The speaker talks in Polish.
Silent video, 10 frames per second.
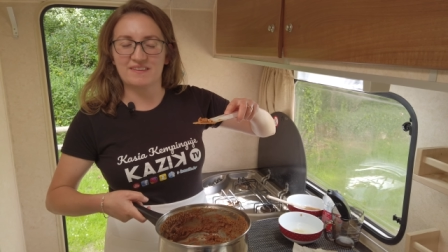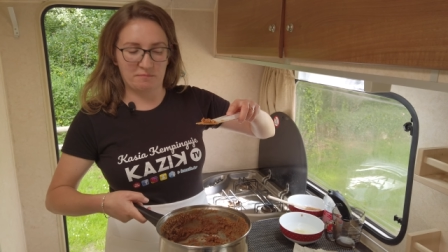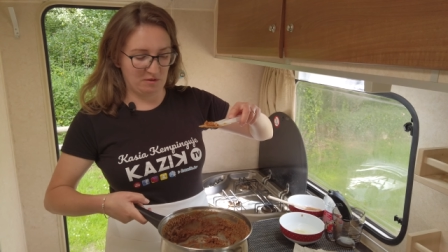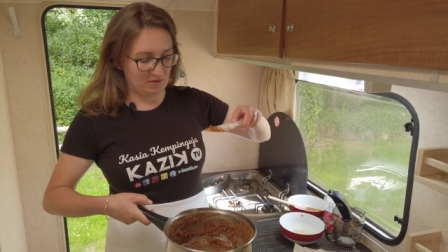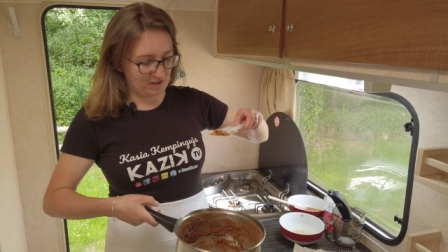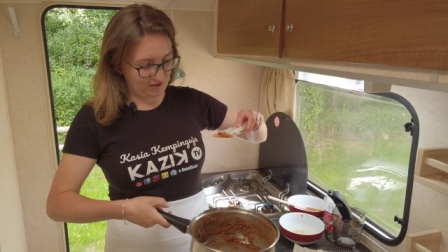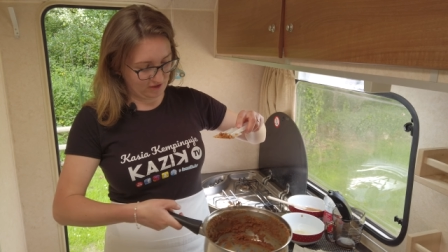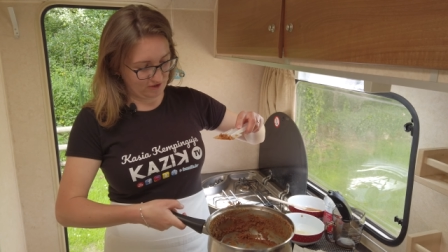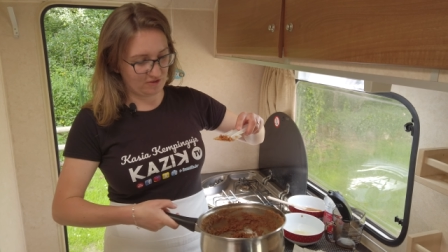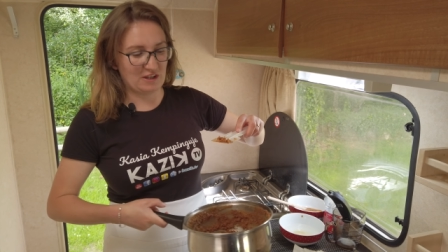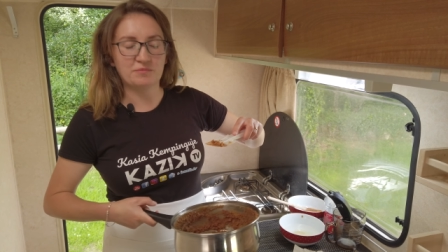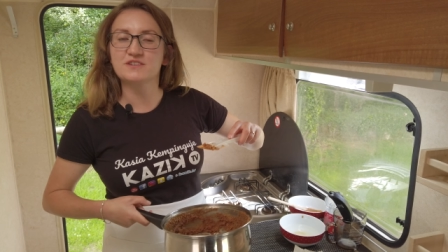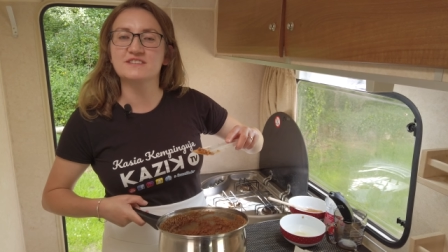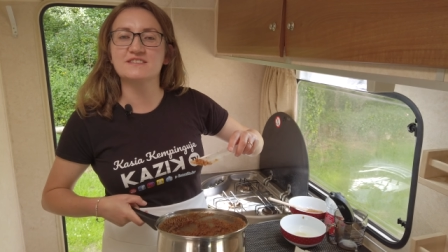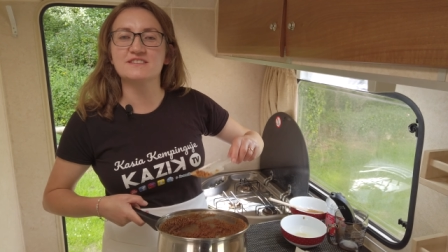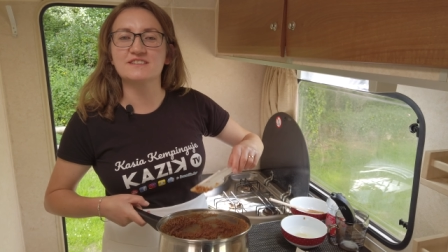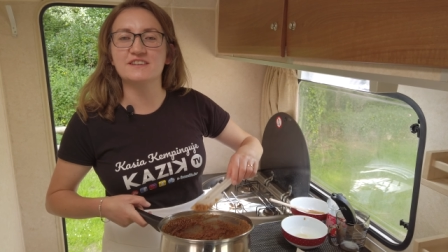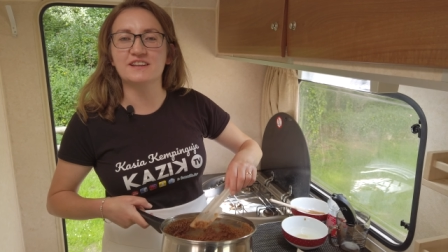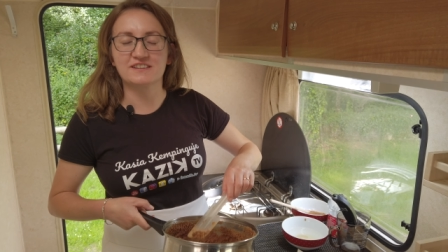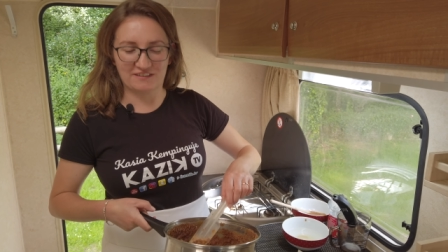Miejmy nadzieję, że to nam też
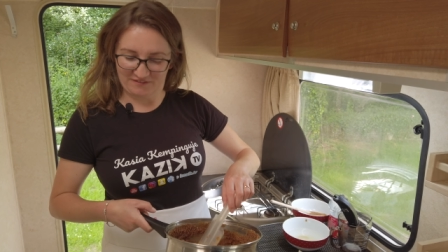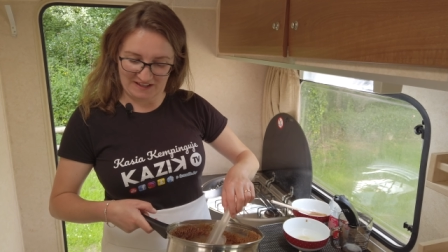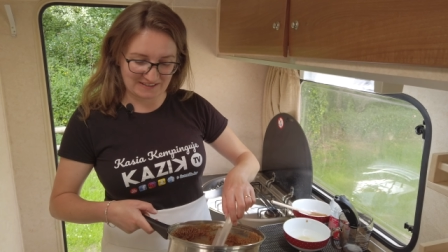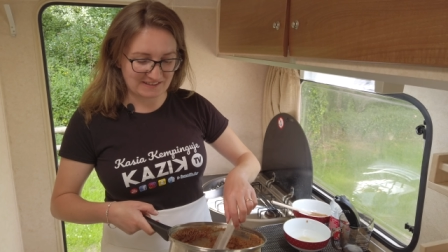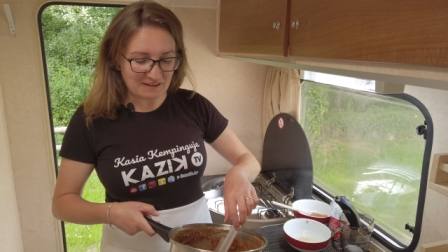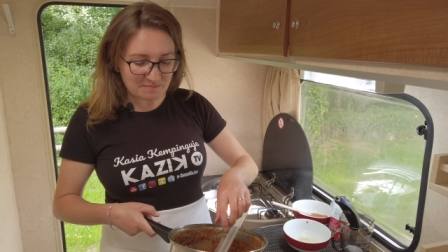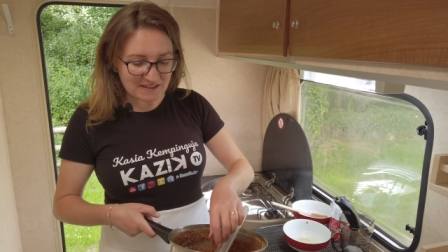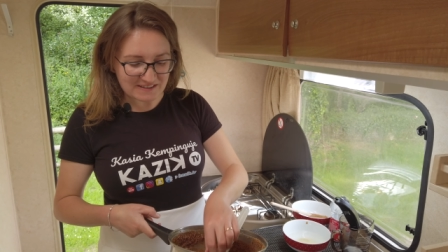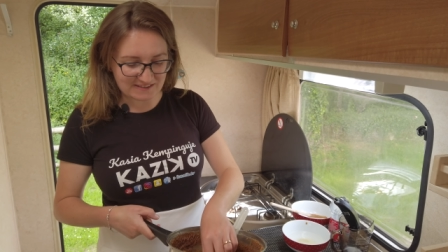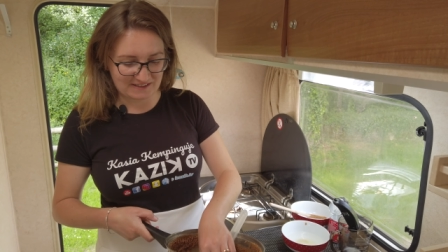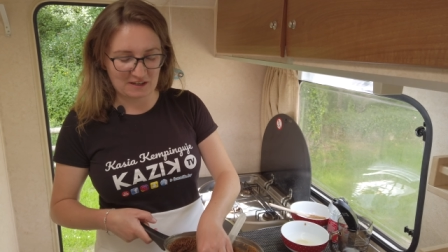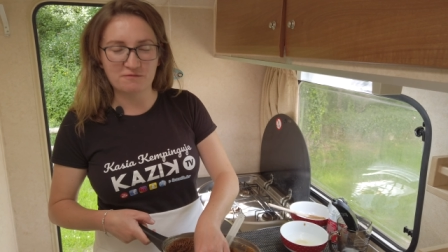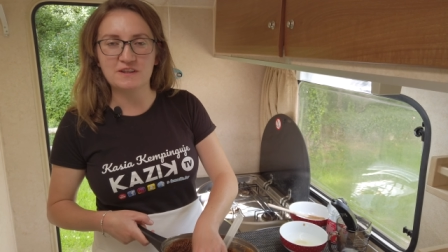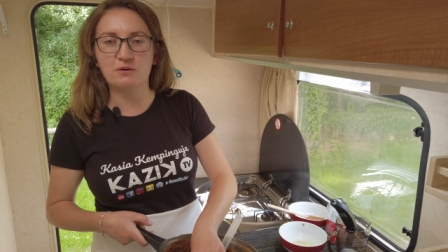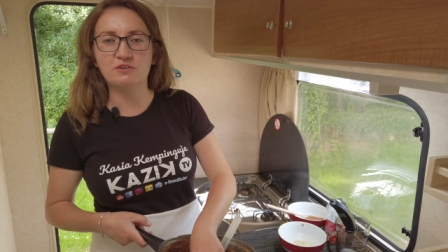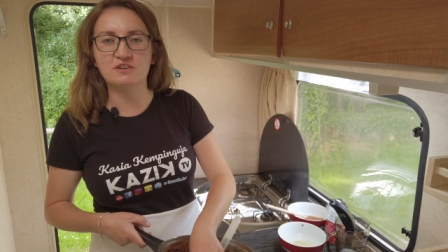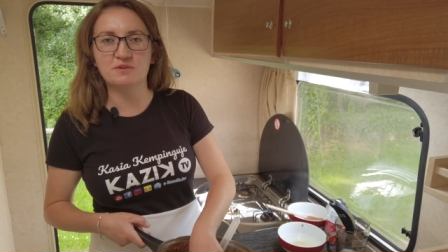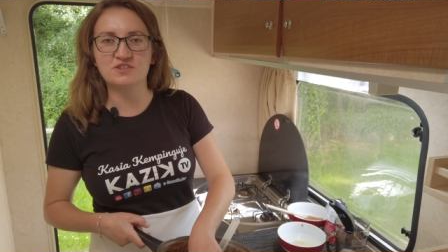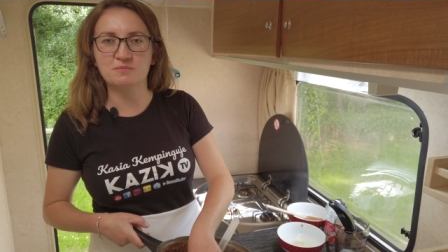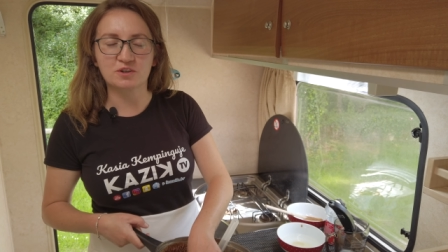zastygnie, także w następnej scenie finałowej
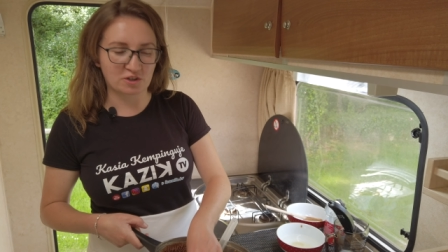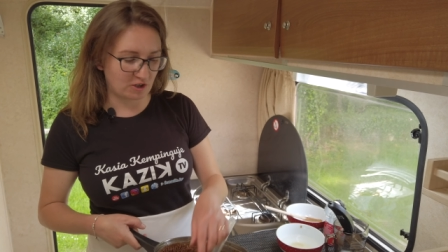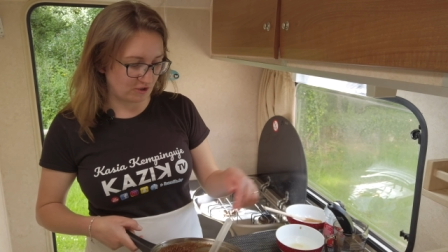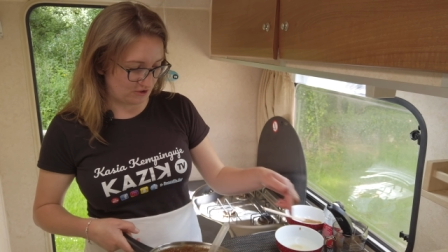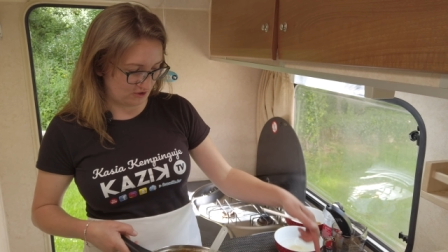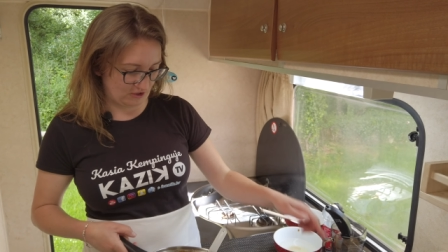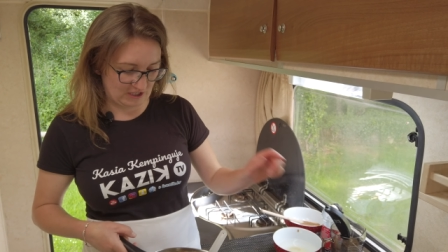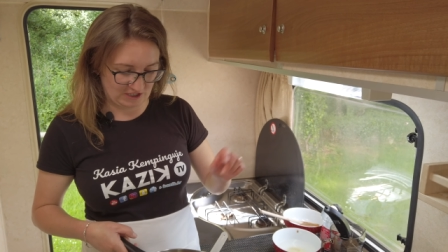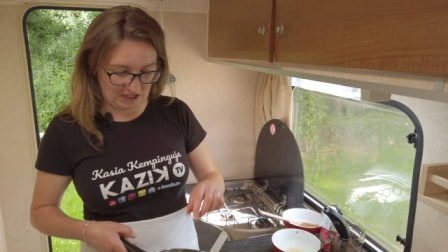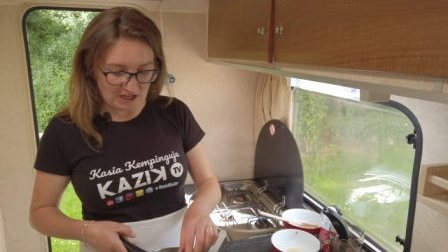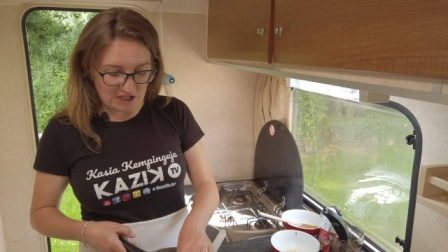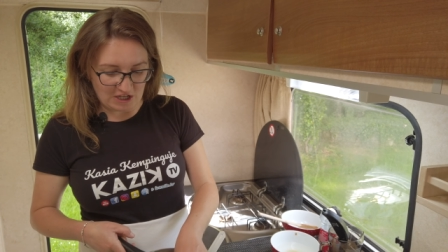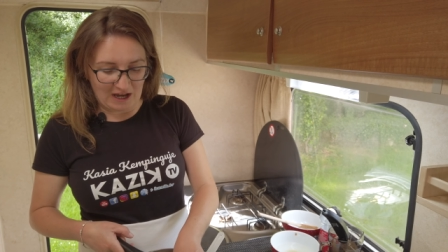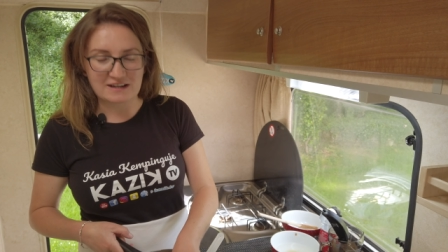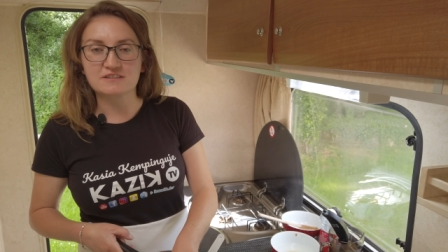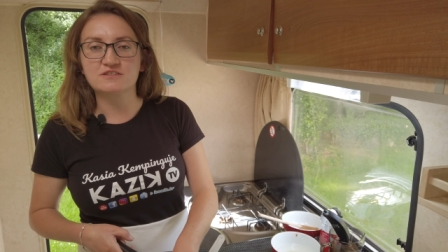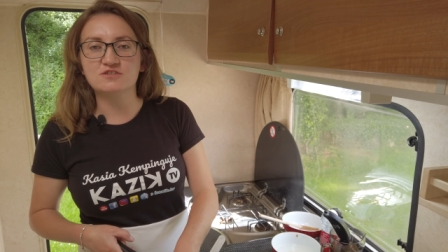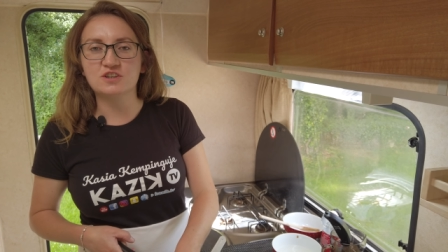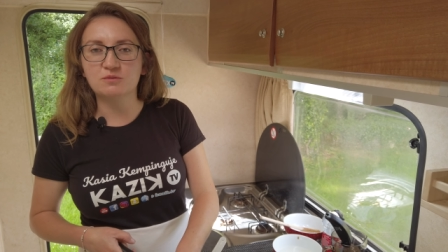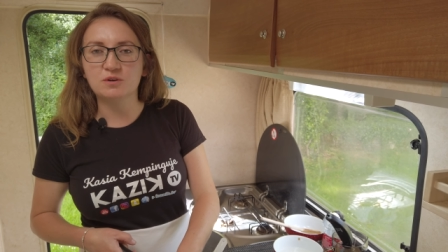będziemy kroić to nasze
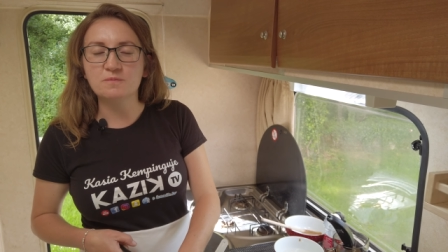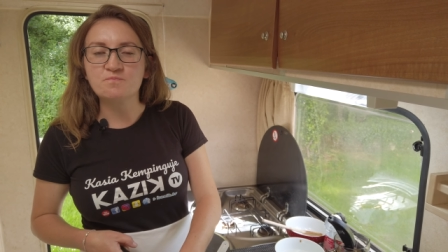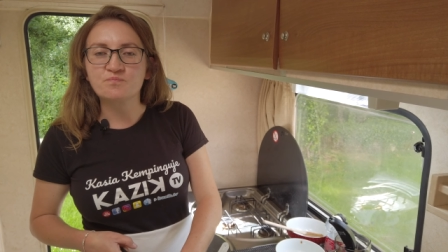artydzieło.